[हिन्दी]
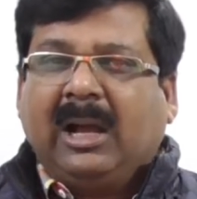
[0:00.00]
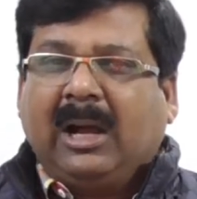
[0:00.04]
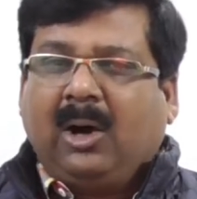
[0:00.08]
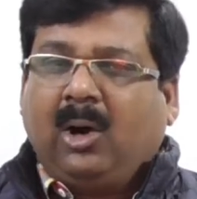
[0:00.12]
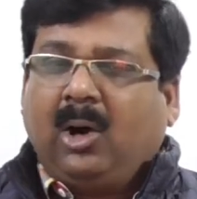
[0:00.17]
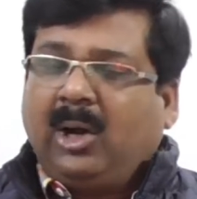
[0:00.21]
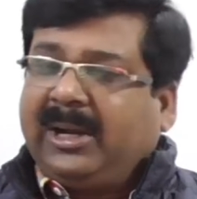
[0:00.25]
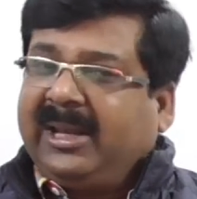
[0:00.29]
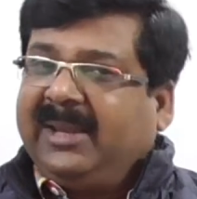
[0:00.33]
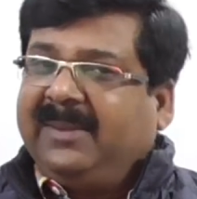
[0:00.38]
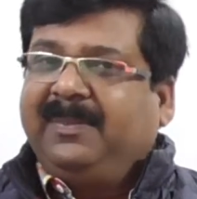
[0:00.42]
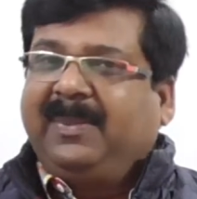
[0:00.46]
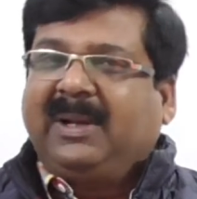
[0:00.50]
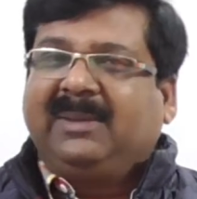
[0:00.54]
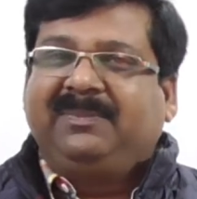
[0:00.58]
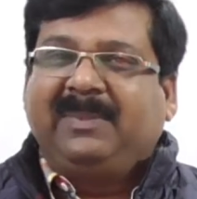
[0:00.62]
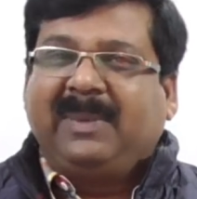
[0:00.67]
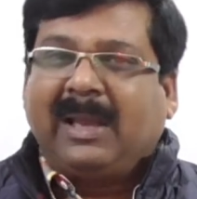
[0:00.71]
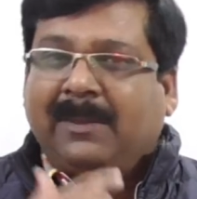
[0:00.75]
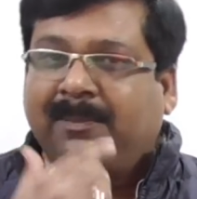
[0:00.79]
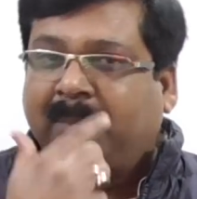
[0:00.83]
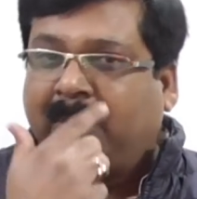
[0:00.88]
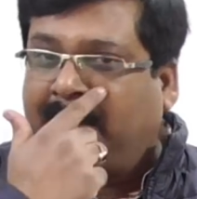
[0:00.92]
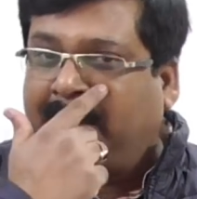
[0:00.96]
और एक बात
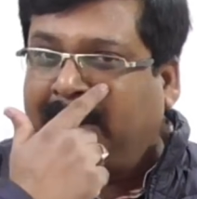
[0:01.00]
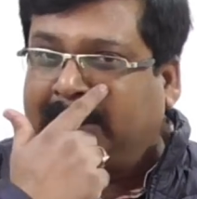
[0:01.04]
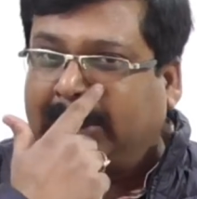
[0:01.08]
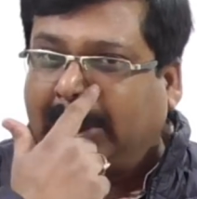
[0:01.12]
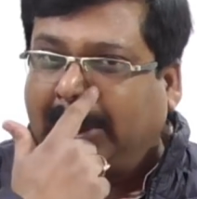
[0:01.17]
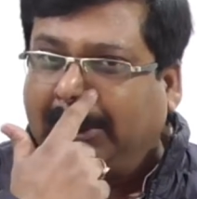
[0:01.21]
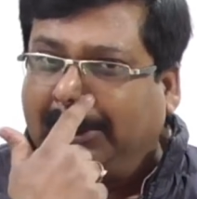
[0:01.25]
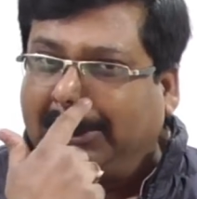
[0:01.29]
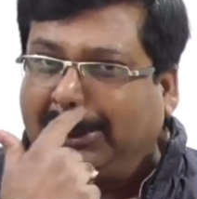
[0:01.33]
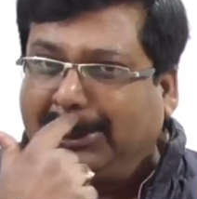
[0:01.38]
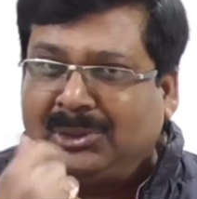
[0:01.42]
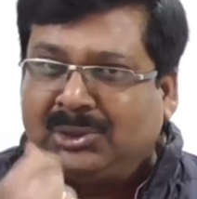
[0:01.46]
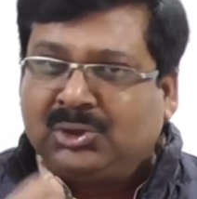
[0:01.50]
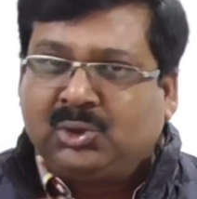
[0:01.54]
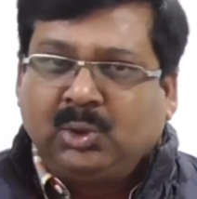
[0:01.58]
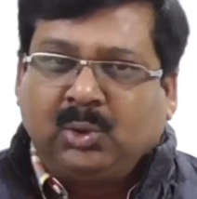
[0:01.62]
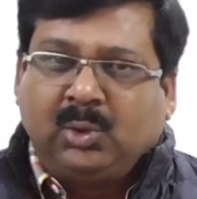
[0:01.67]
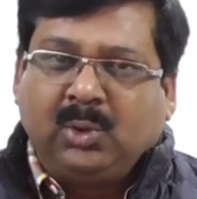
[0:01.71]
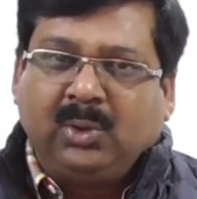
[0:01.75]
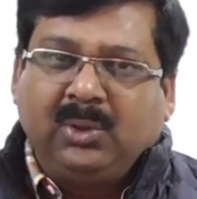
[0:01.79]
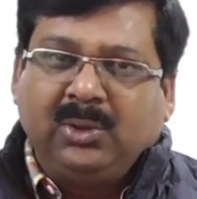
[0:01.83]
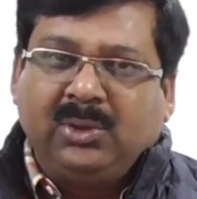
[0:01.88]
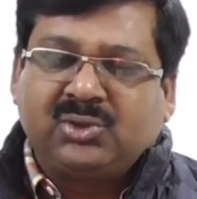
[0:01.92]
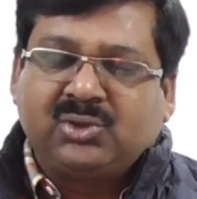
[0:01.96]
मैं आपको बताऊं कि
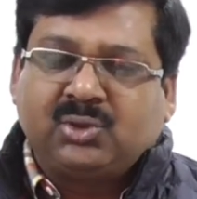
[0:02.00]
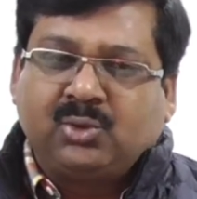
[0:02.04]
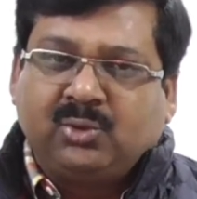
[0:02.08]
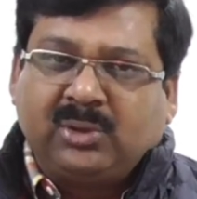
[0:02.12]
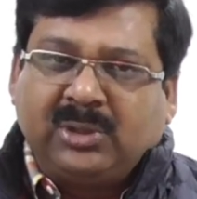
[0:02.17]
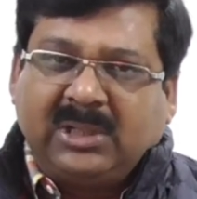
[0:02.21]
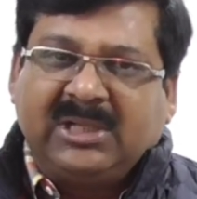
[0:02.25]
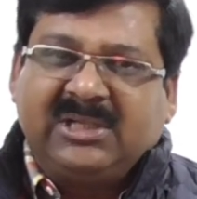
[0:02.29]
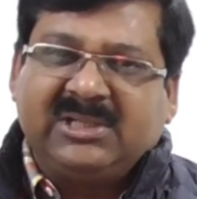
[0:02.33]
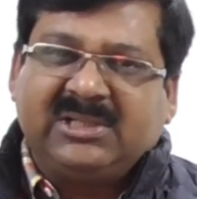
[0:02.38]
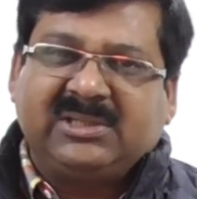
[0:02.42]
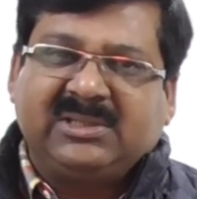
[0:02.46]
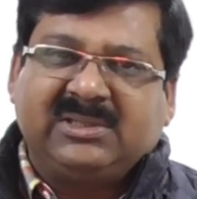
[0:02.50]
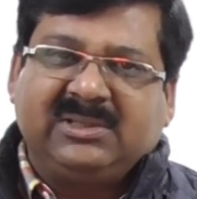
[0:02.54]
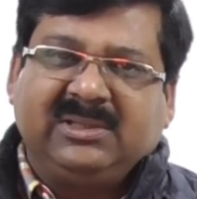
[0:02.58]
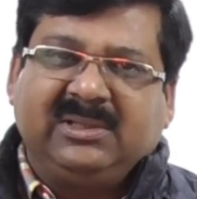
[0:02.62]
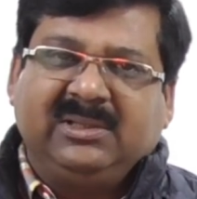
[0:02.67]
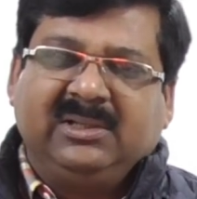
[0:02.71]
जो स्टूडेंट्स